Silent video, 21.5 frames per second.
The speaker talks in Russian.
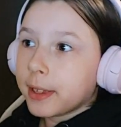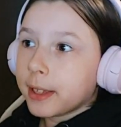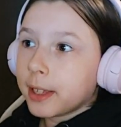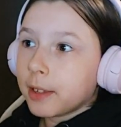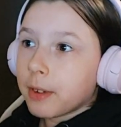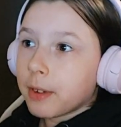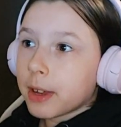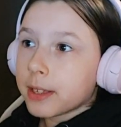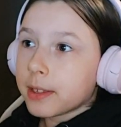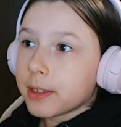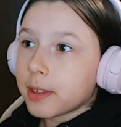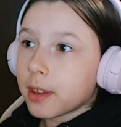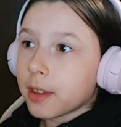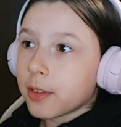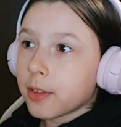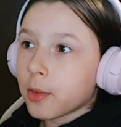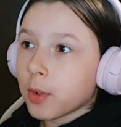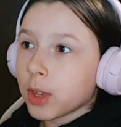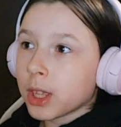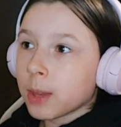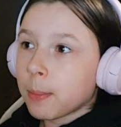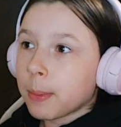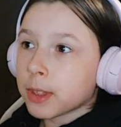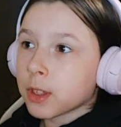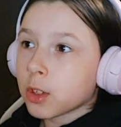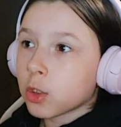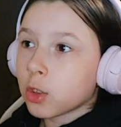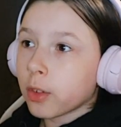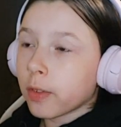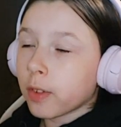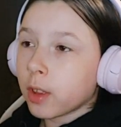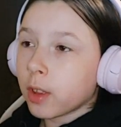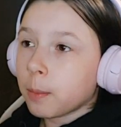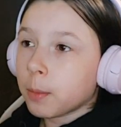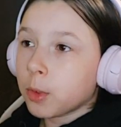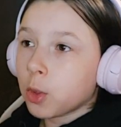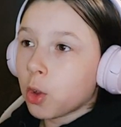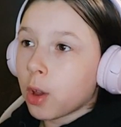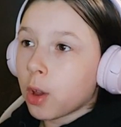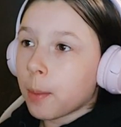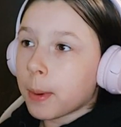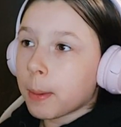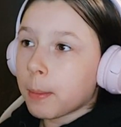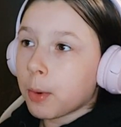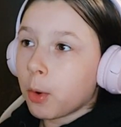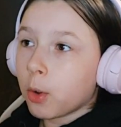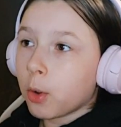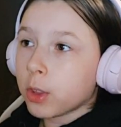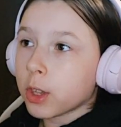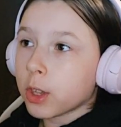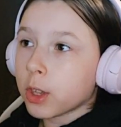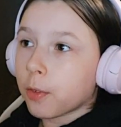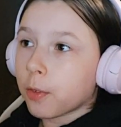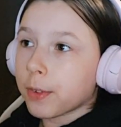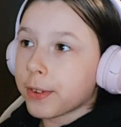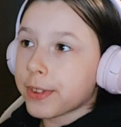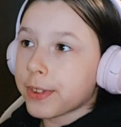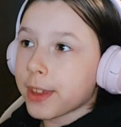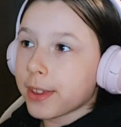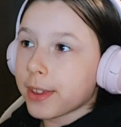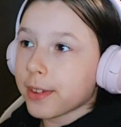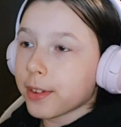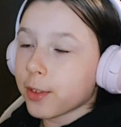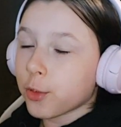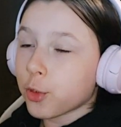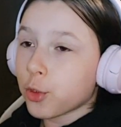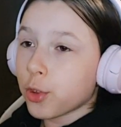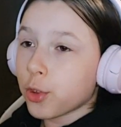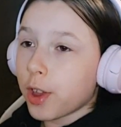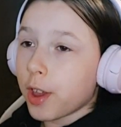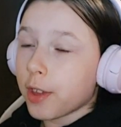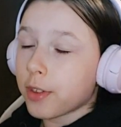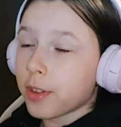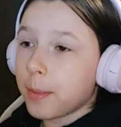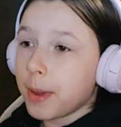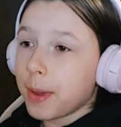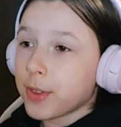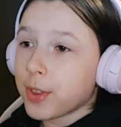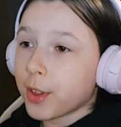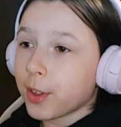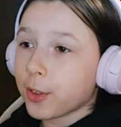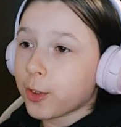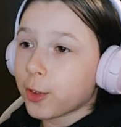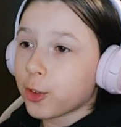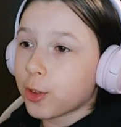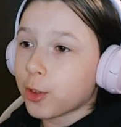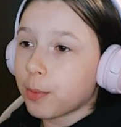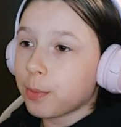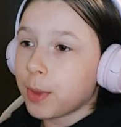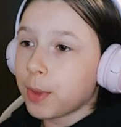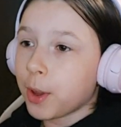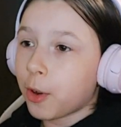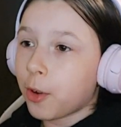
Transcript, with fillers: я для вас сегодня подготовила много промокодиков. Кстати, что я заметила, то что мне